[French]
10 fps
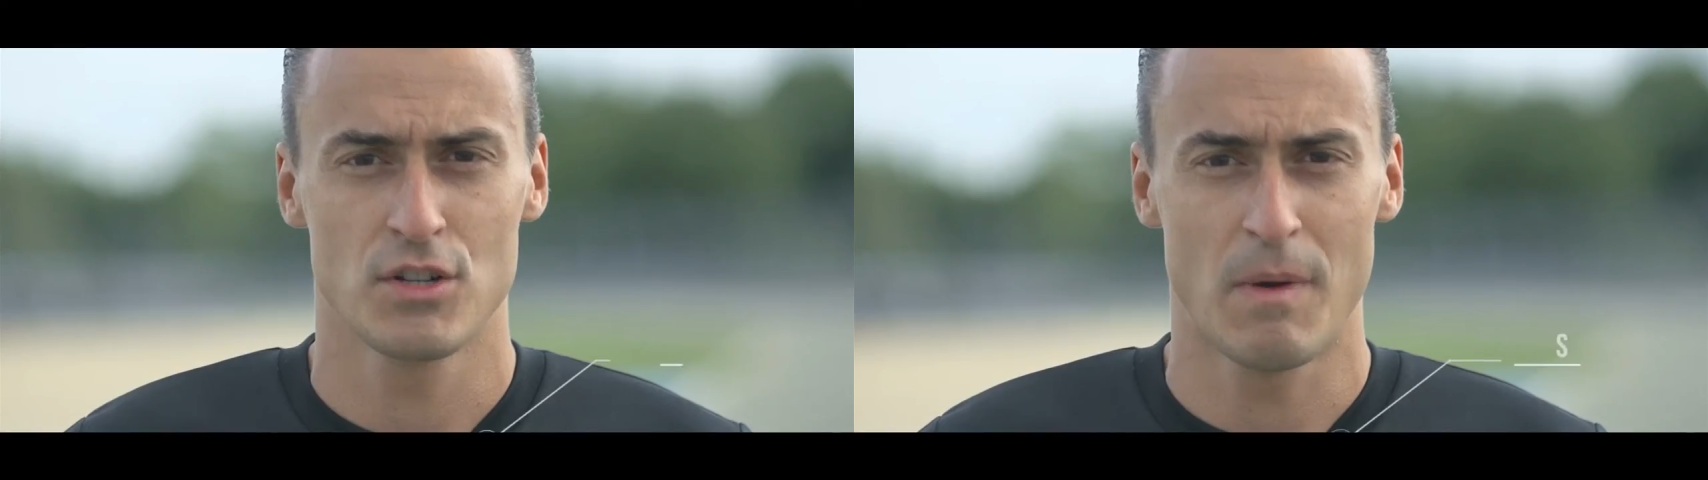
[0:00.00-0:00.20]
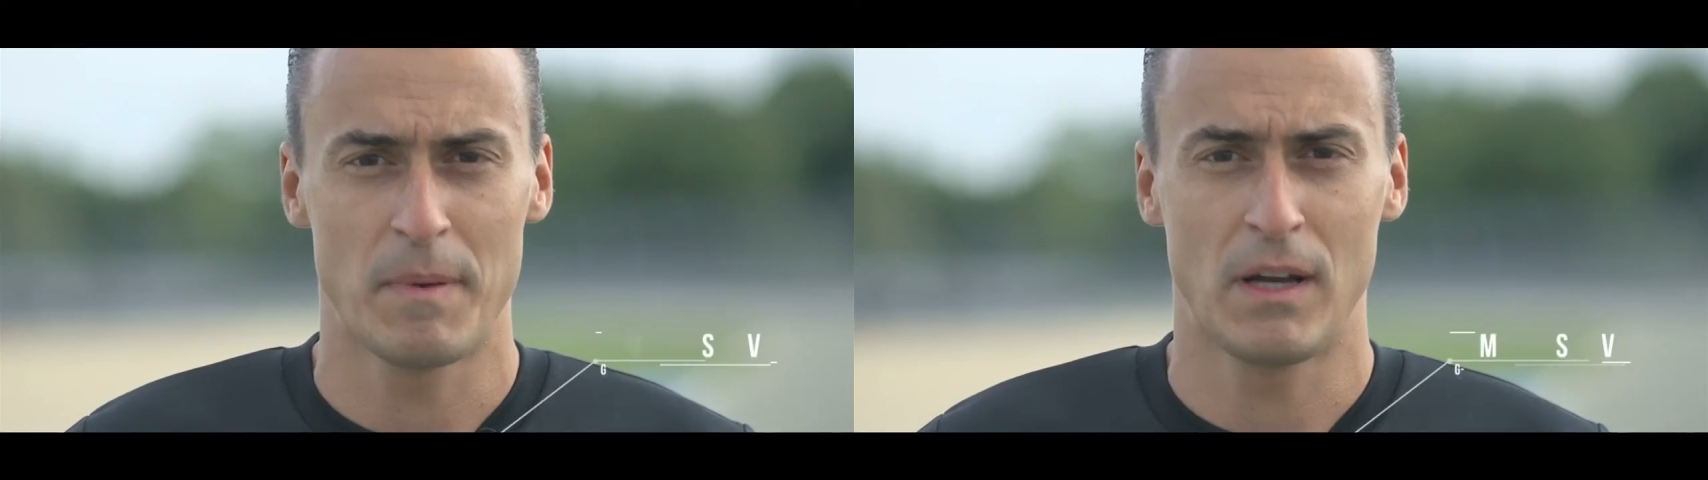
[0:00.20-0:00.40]

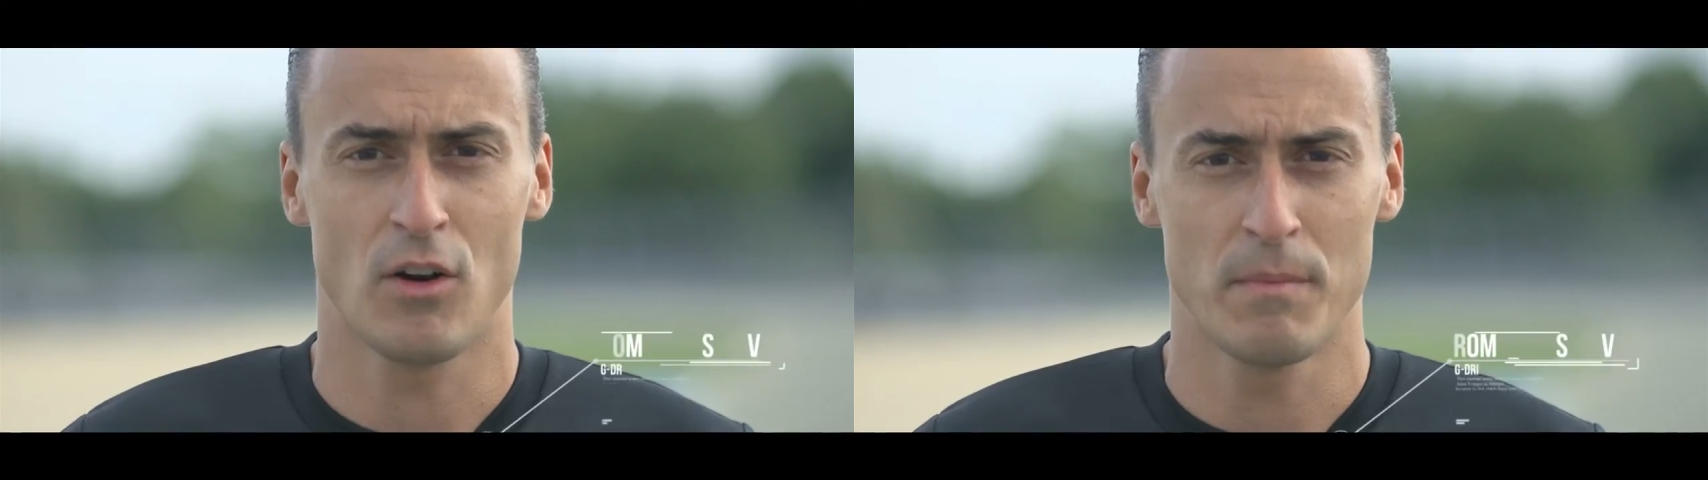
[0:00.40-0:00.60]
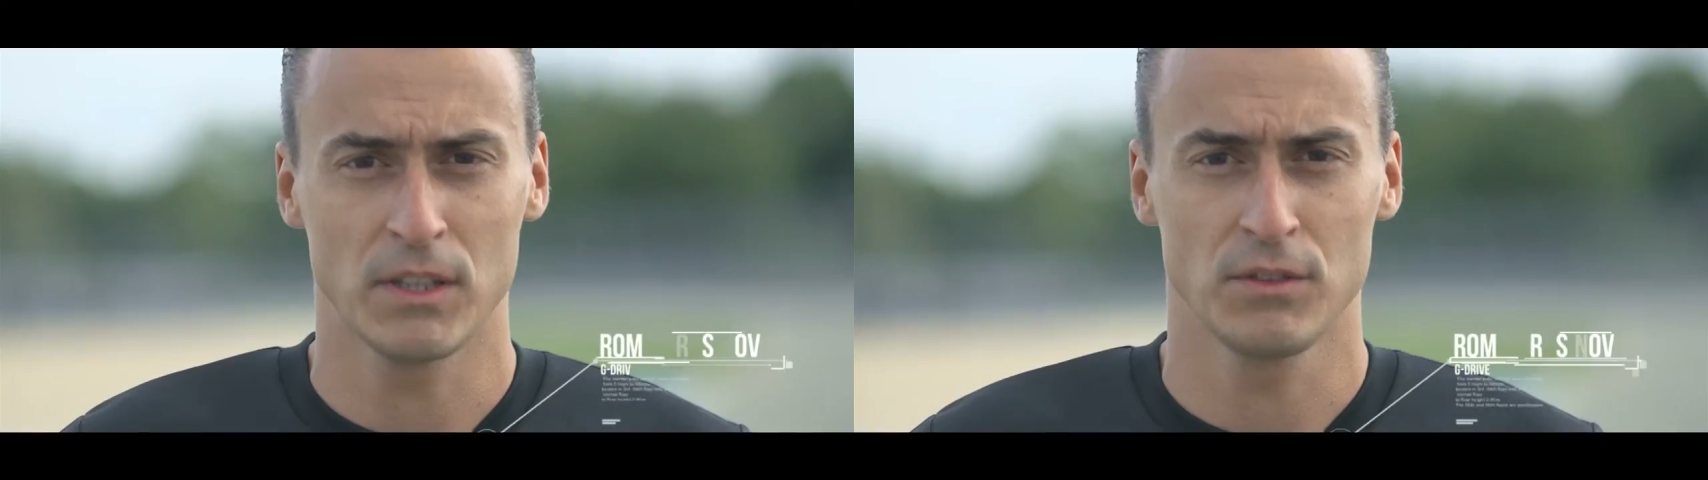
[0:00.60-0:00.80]
je m'appelle
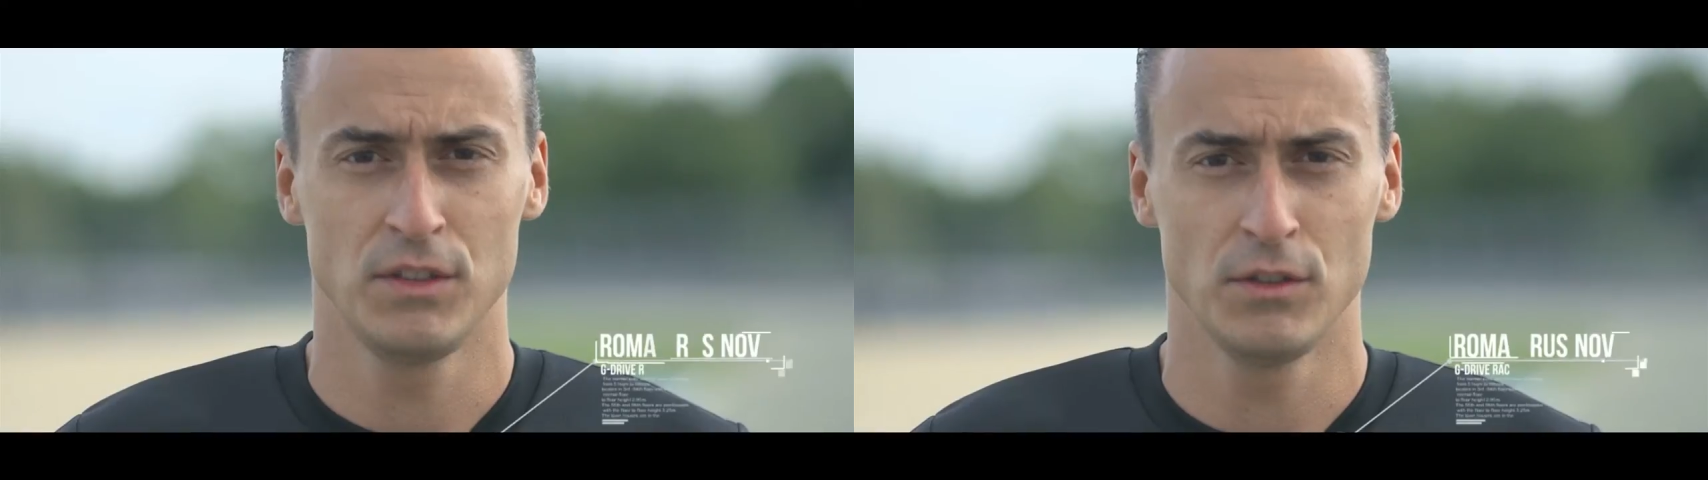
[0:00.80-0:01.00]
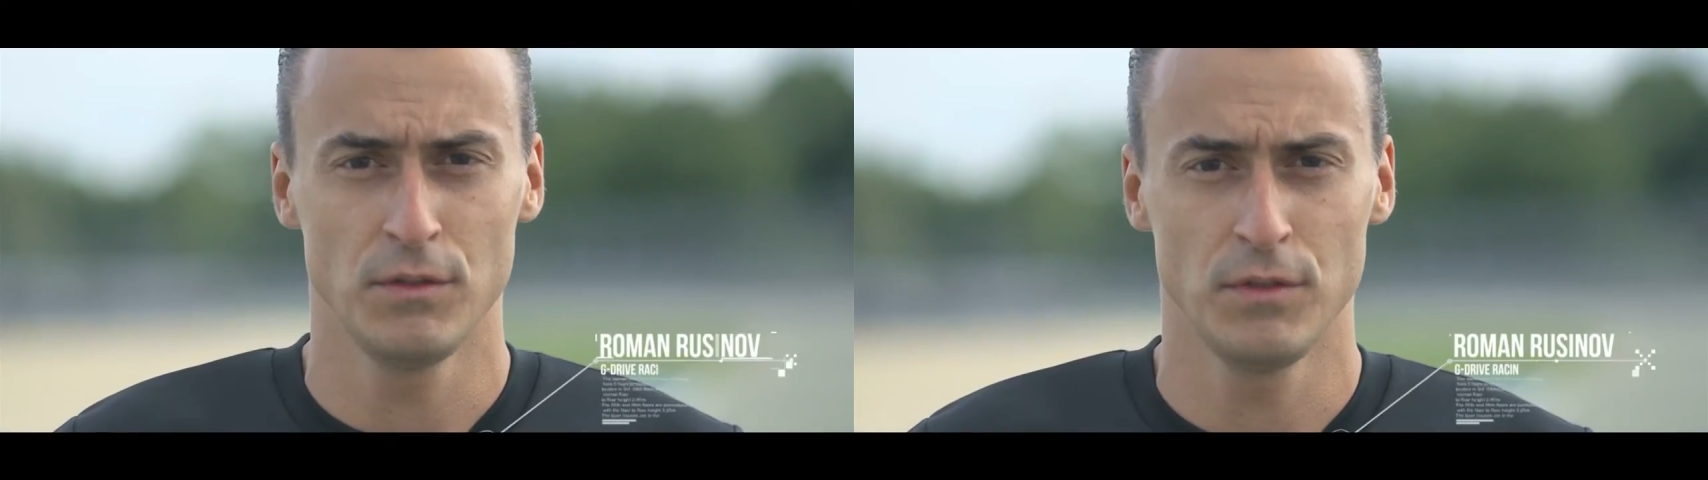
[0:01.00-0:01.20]
Roman
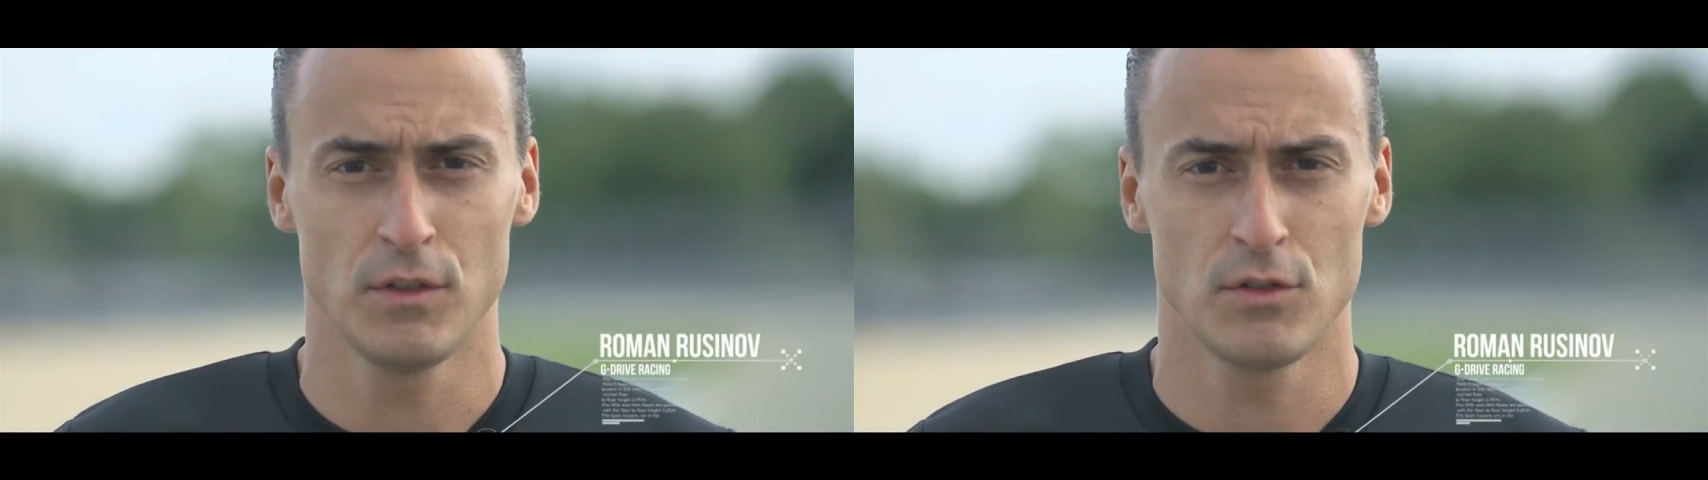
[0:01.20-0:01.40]
Rusinov,